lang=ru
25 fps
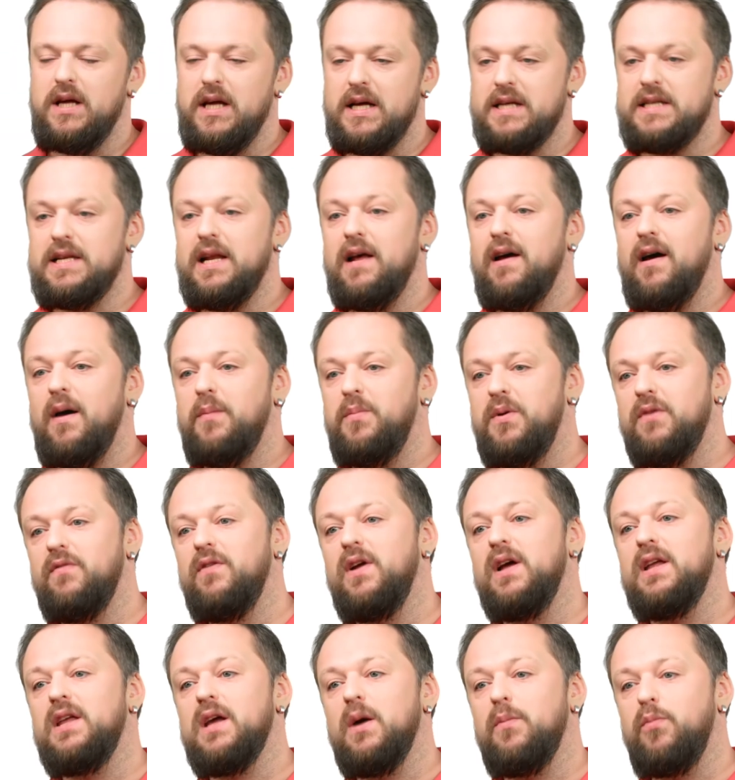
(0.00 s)
Если
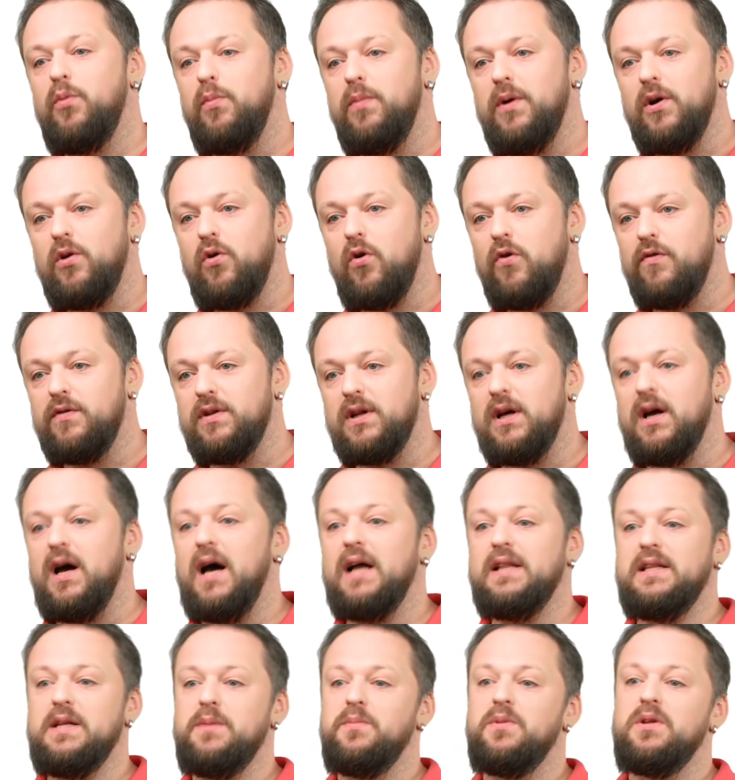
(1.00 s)
объявление опубликовано
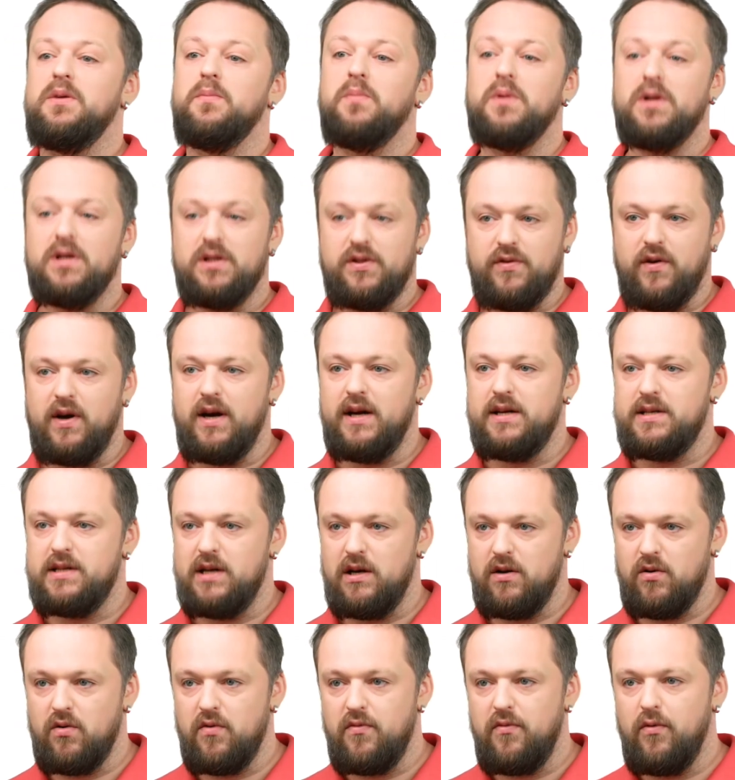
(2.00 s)
от имени
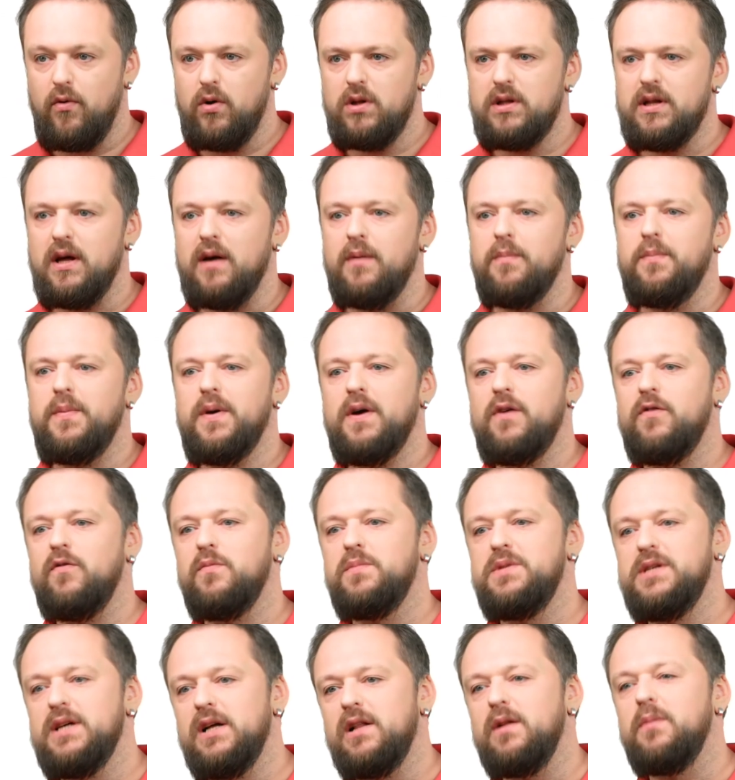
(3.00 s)
благотворительного фонда, первым
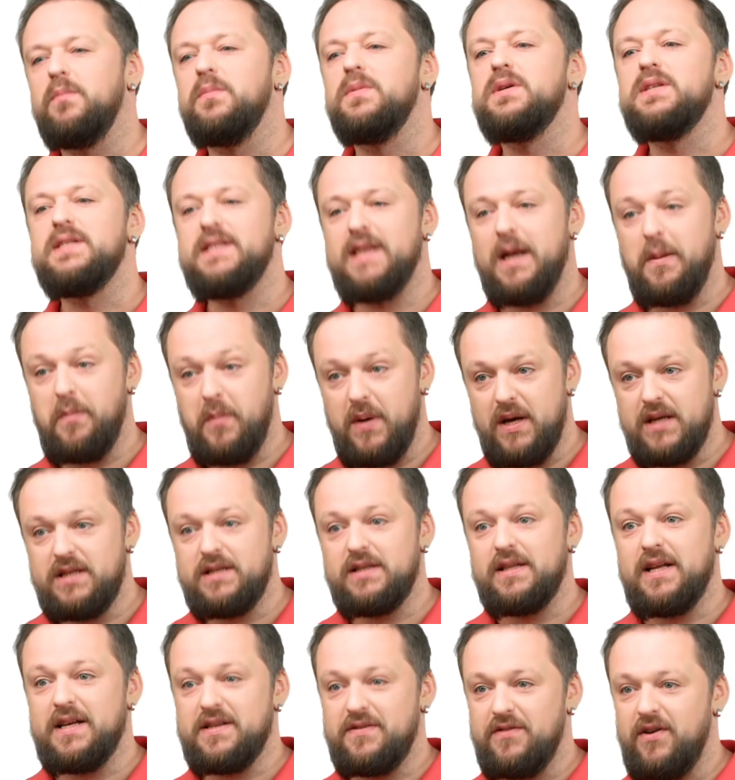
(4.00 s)
делом забейте
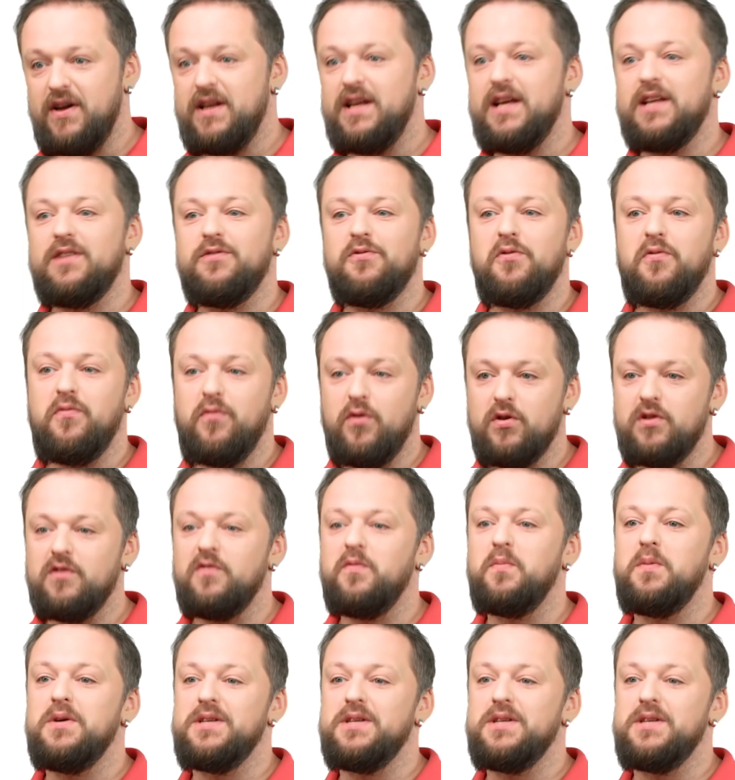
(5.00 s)
название этого фонда в